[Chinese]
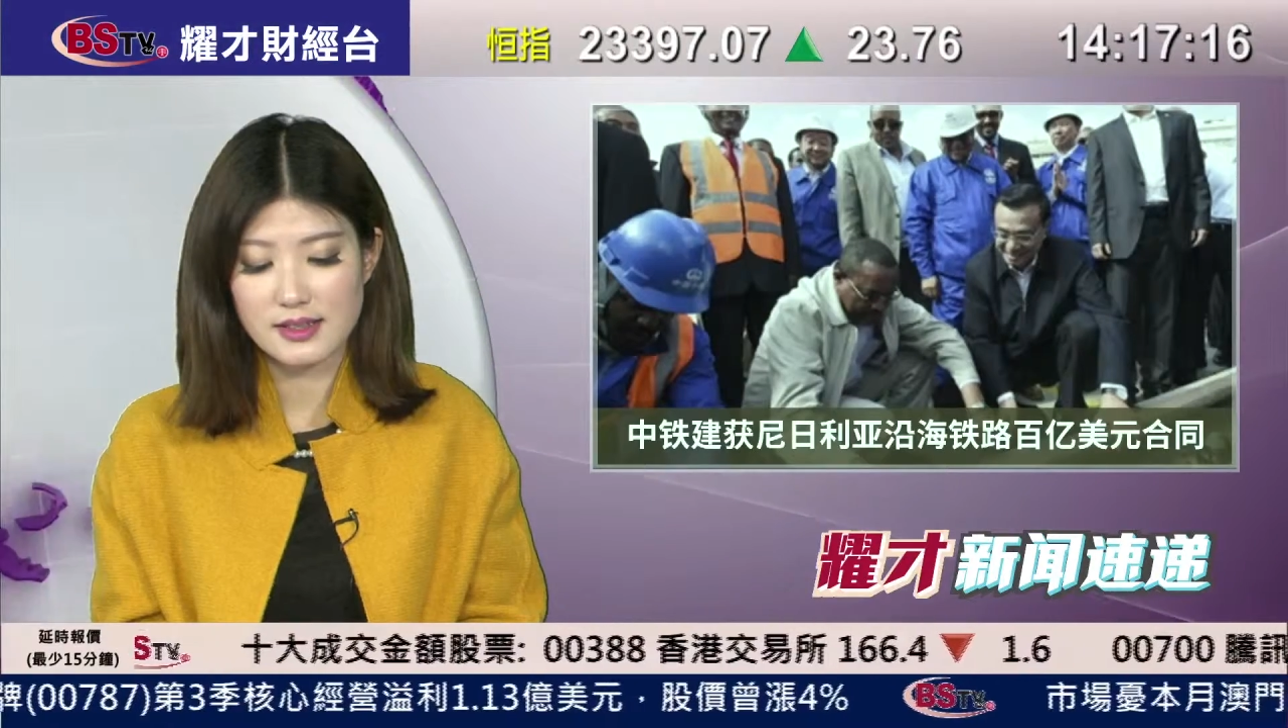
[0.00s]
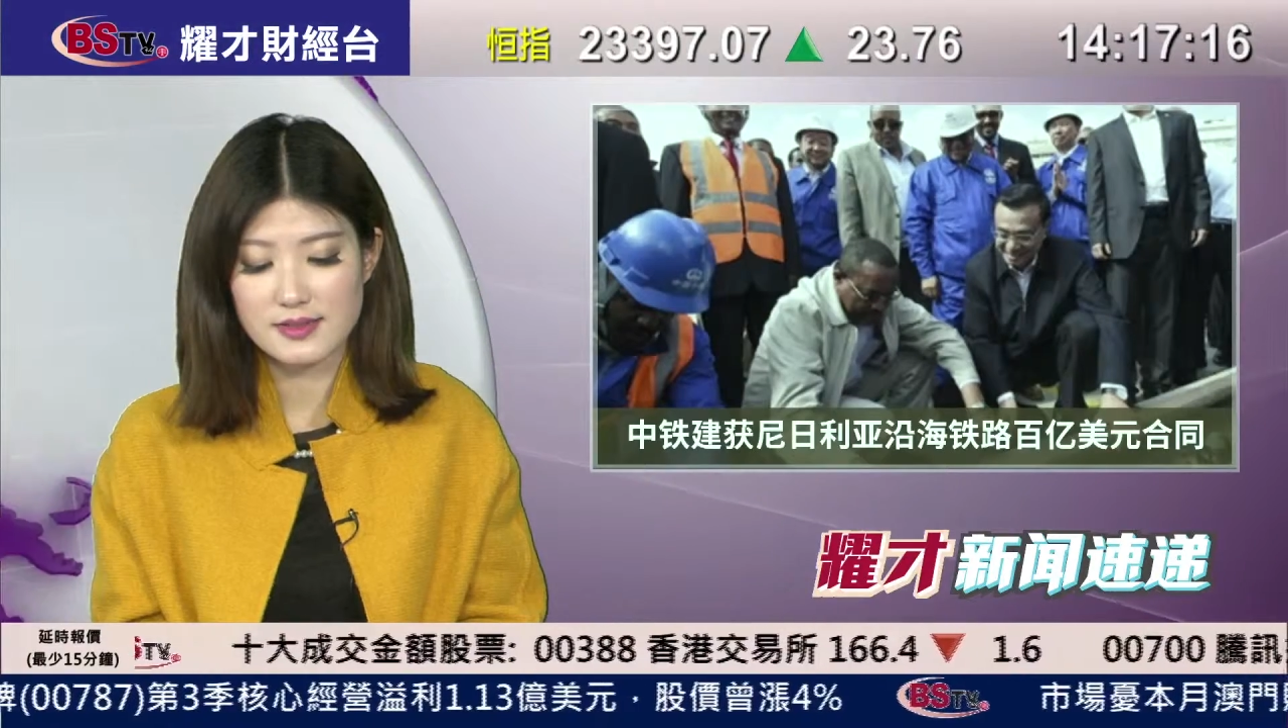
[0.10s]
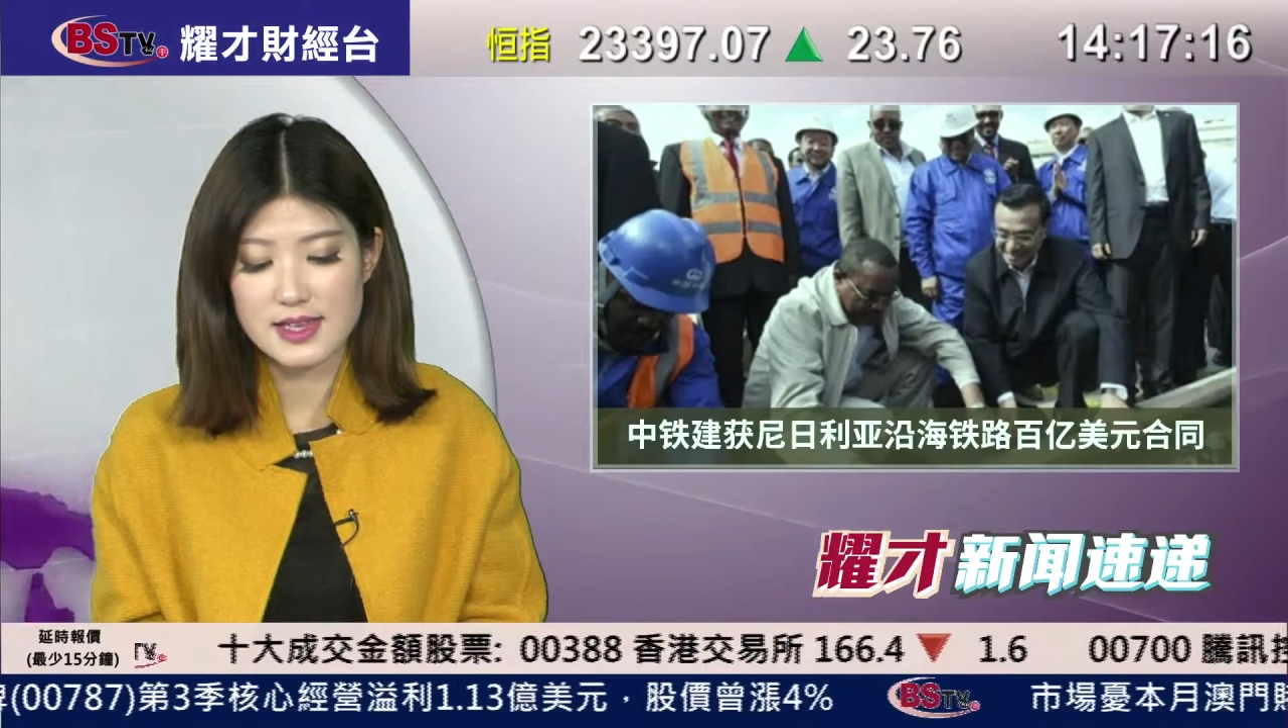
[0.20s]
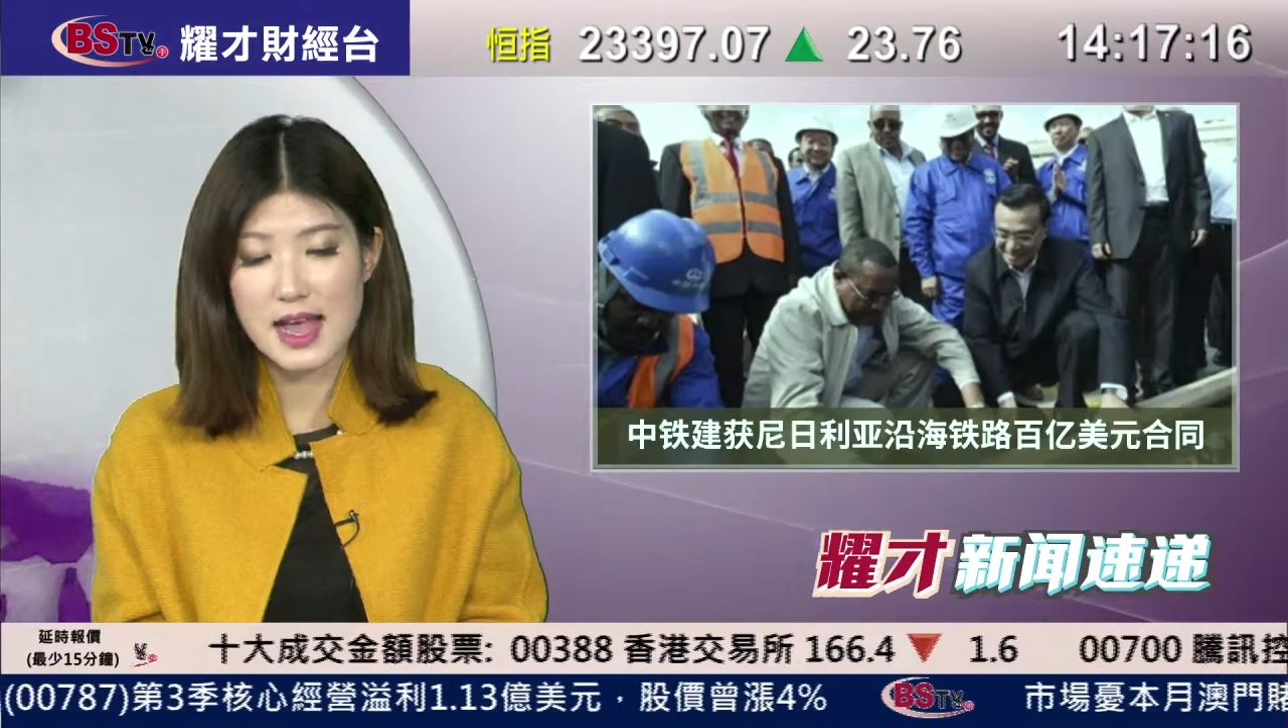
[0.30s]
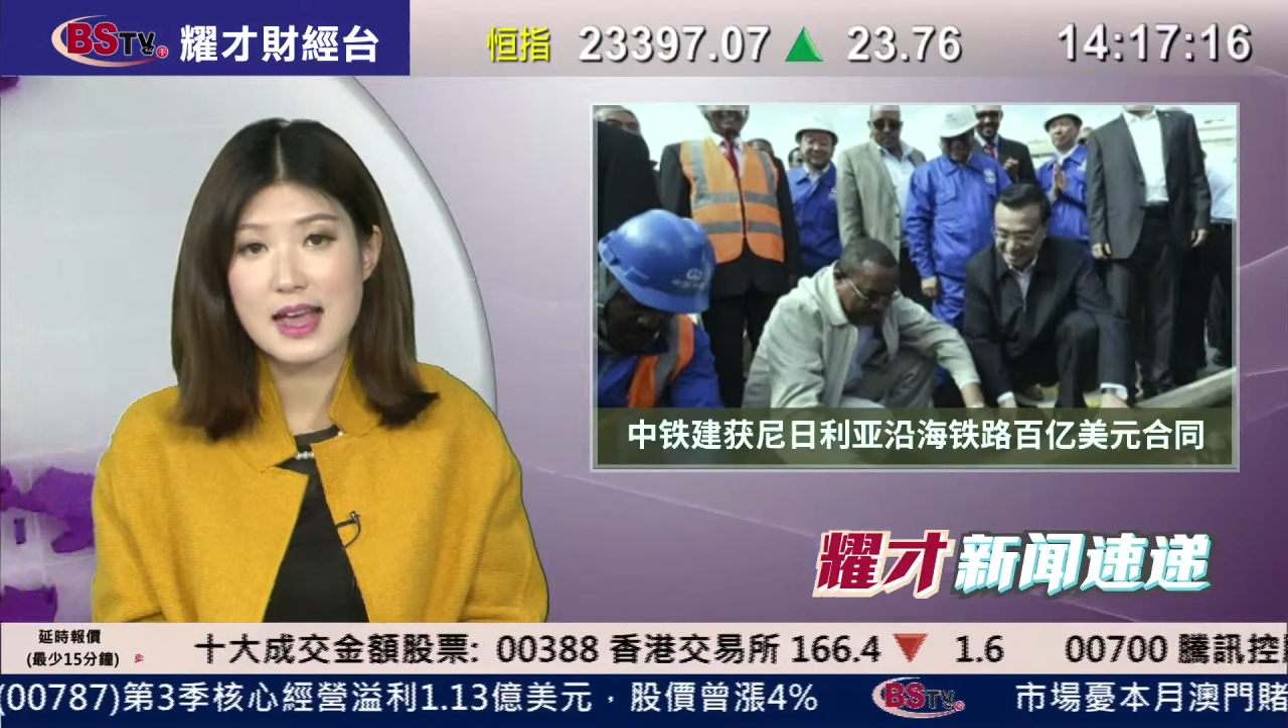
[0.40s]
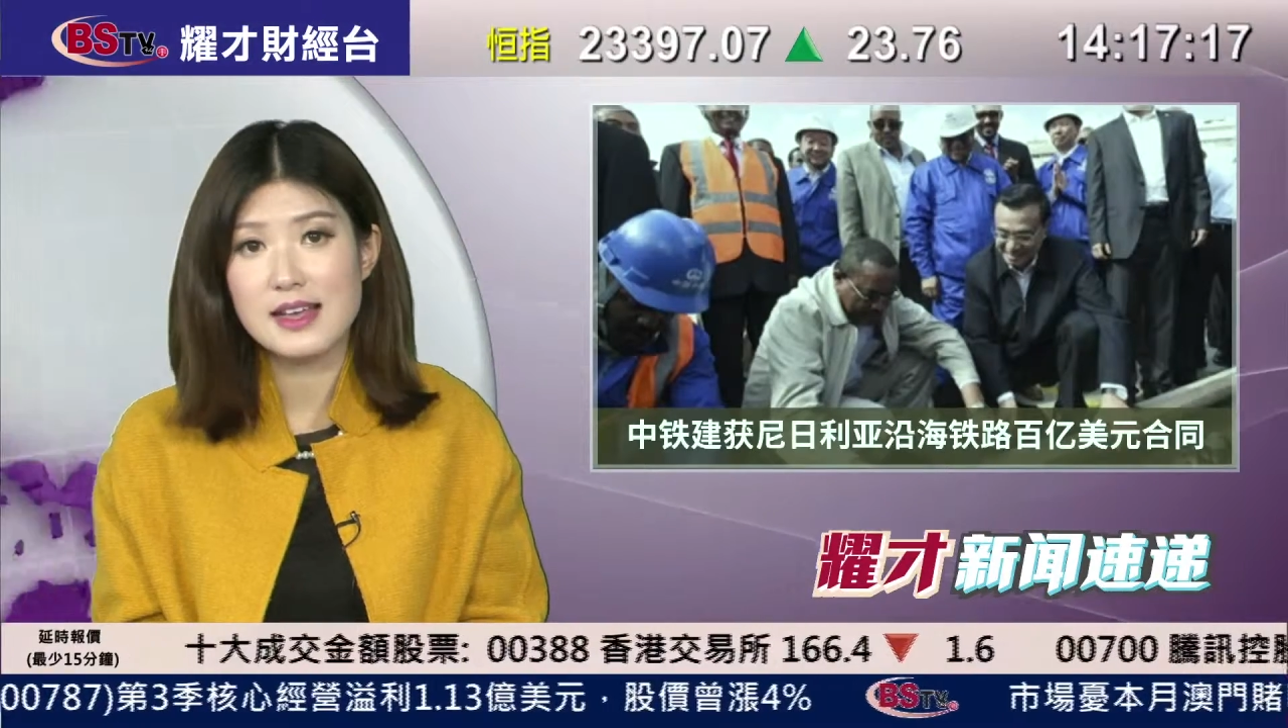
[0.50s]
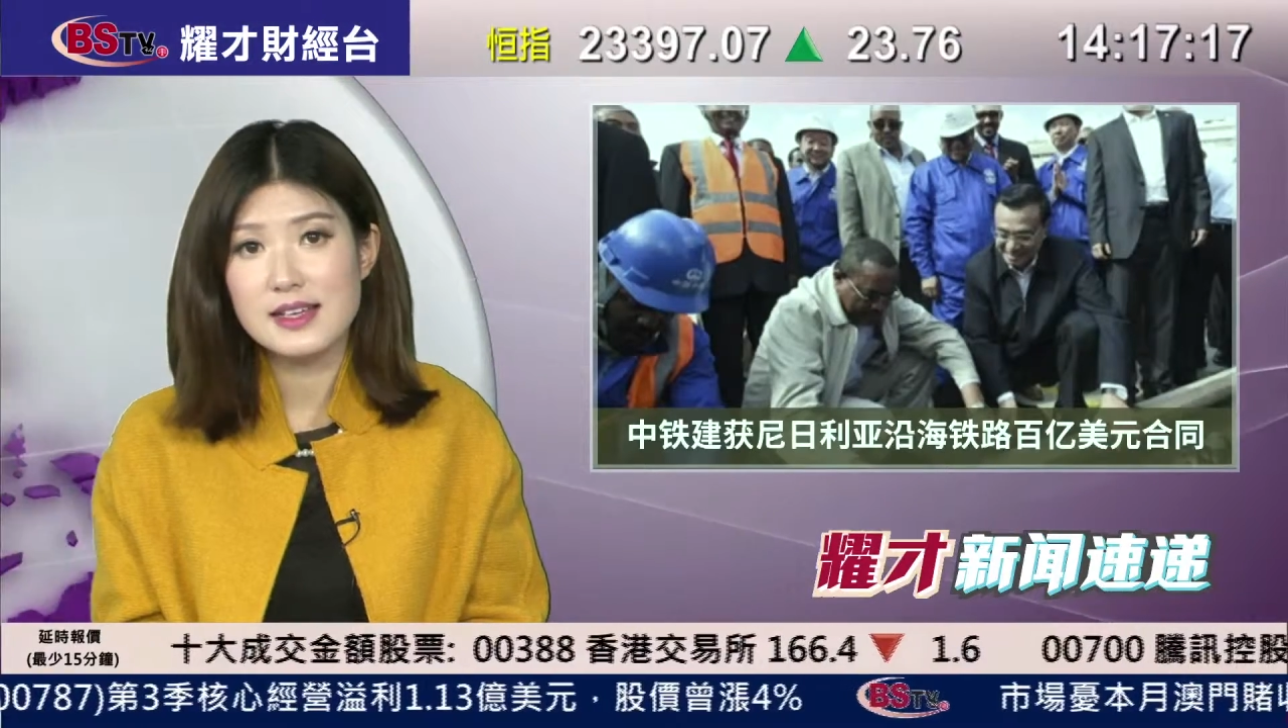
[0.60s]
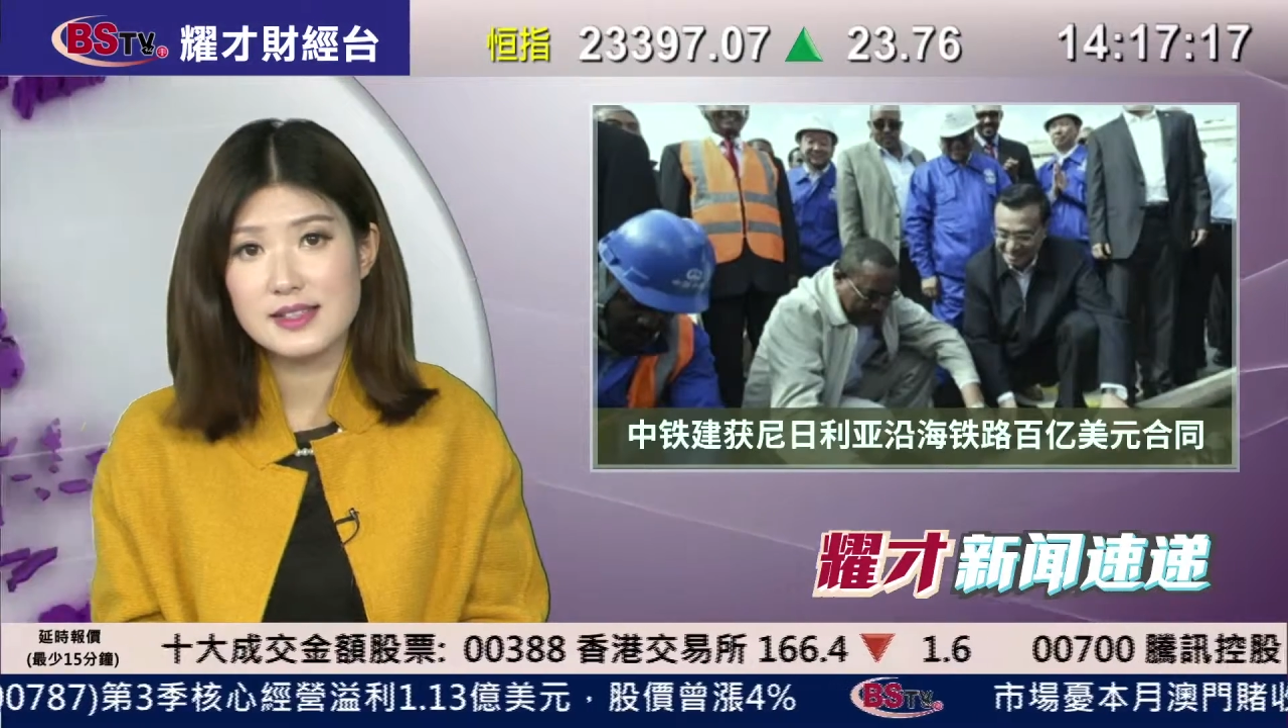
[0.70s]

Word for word: 钢材、